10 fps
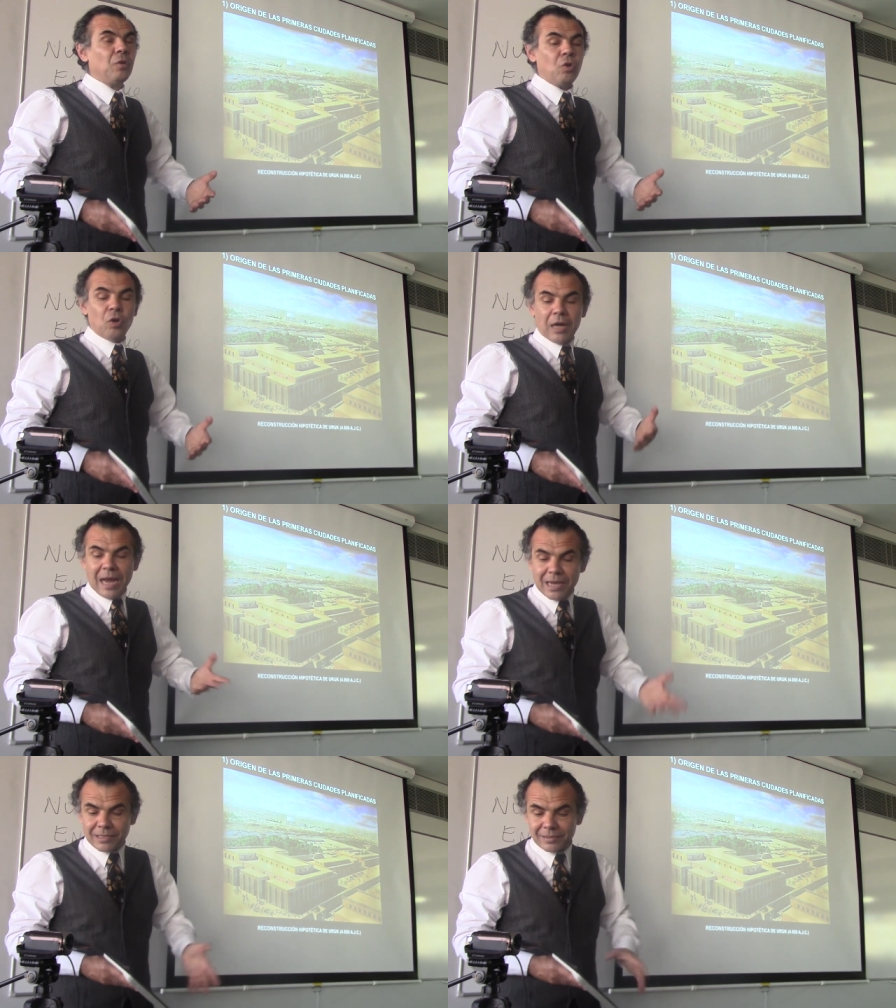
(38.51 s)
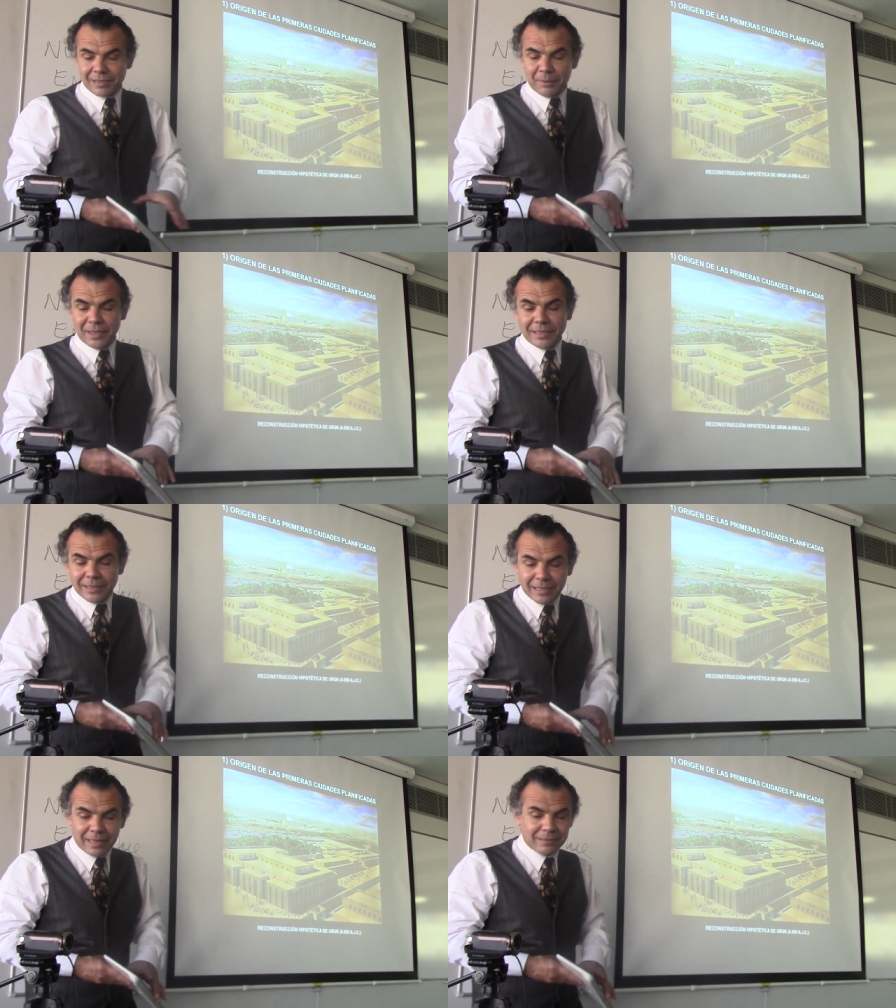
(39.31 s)
con calles,
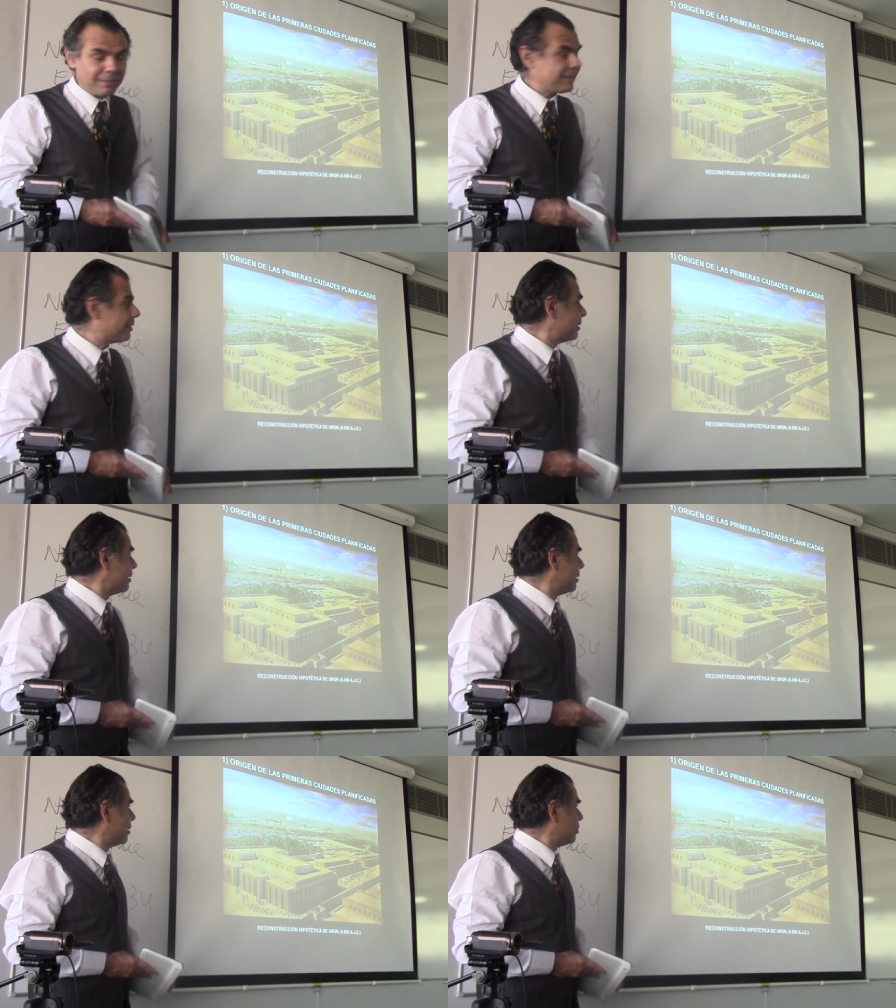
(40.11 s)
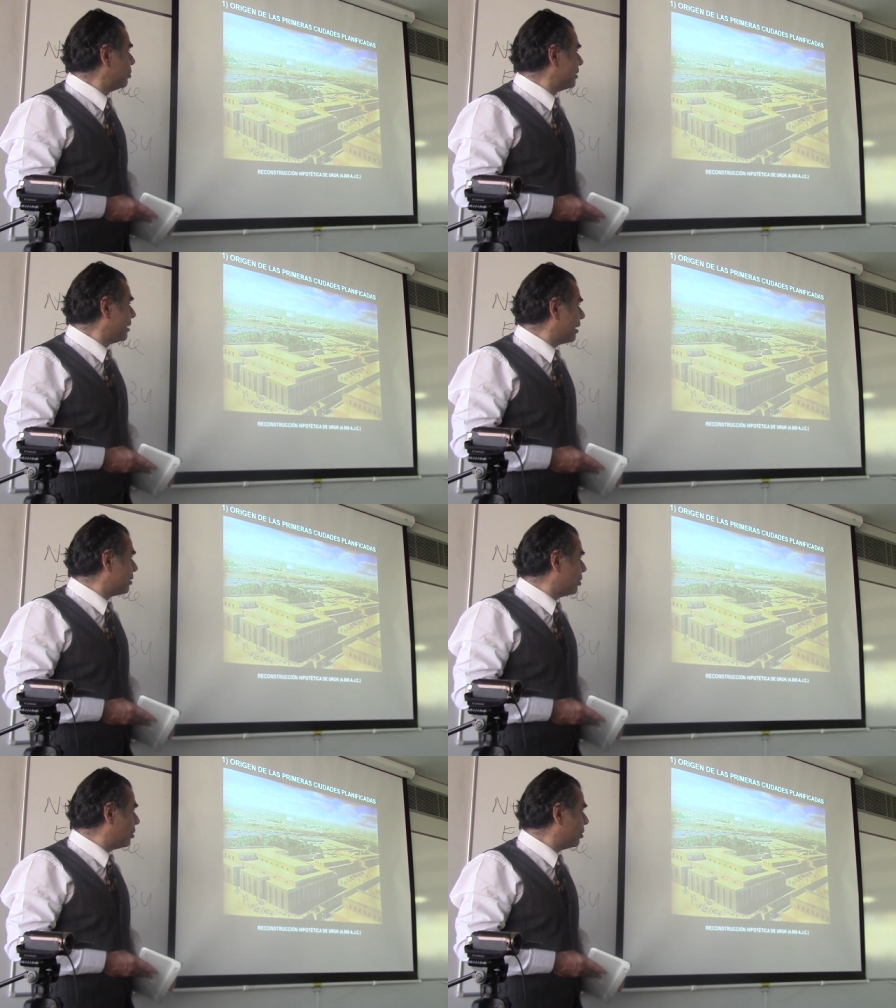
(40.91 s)
avenidas, ¿no es
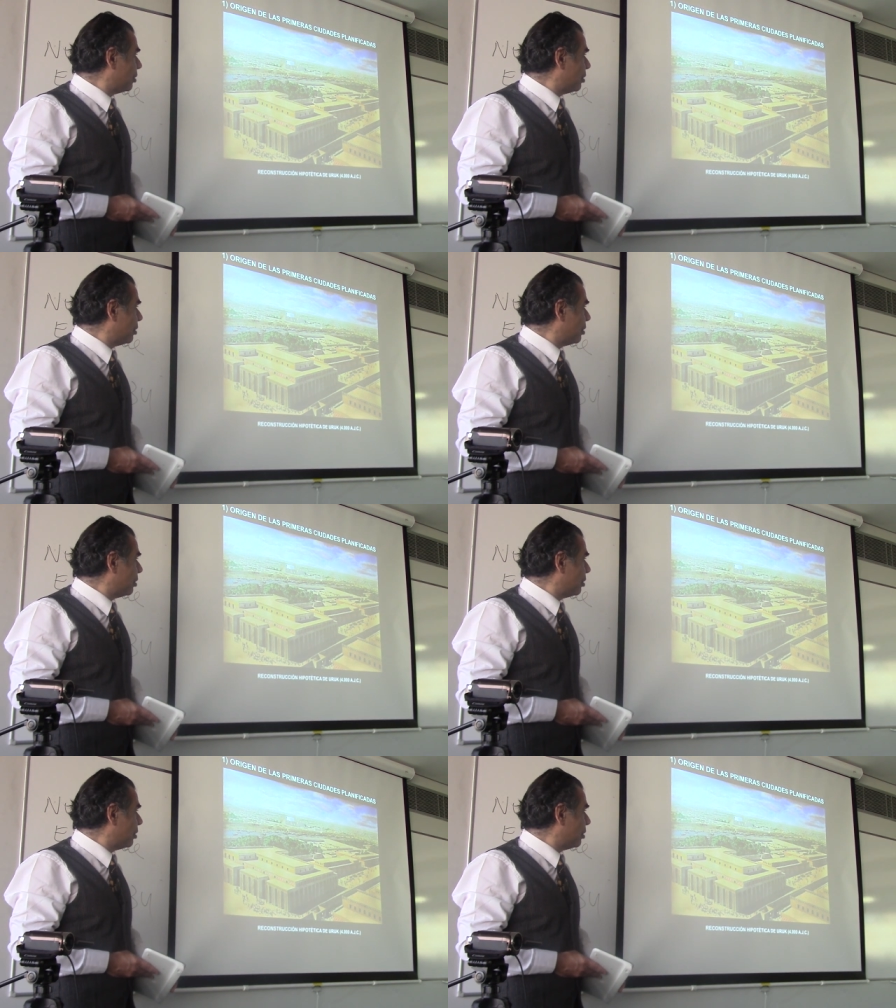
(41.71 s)
cierto?